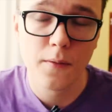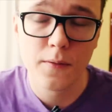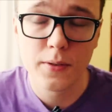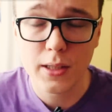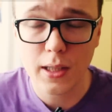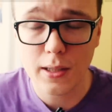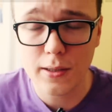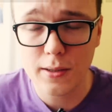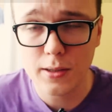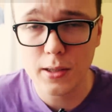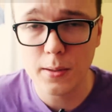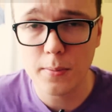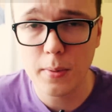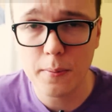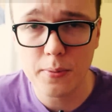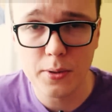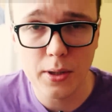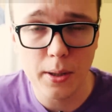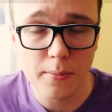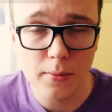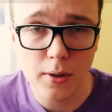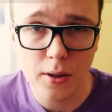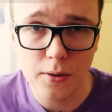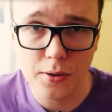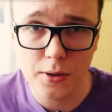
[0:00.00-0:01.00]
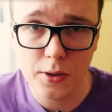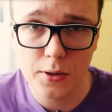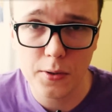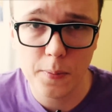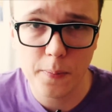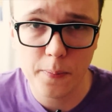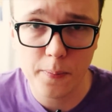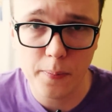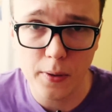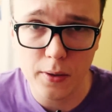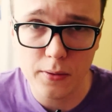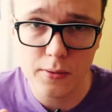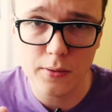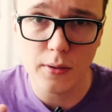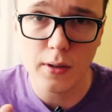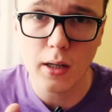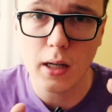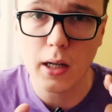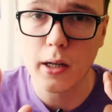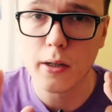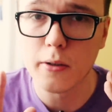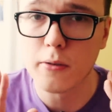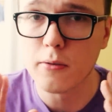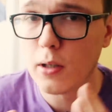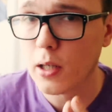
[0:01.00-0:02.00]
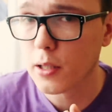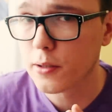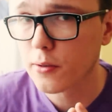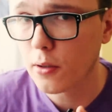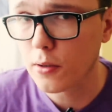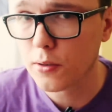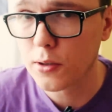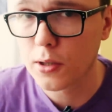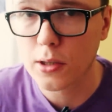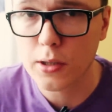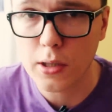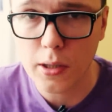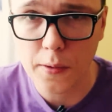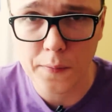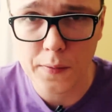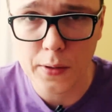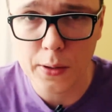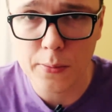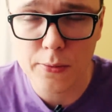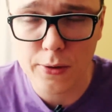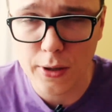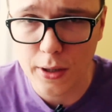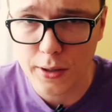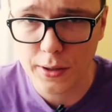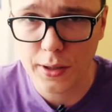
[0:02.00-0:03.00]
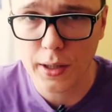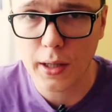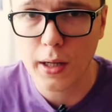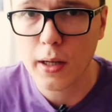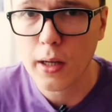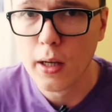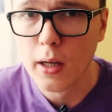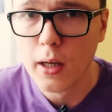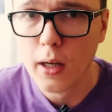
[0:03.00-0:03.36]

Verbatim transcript: Wystarczy sobie przemyśleć, przemnożyć prosto na kalkulatorze, że w tym czasie,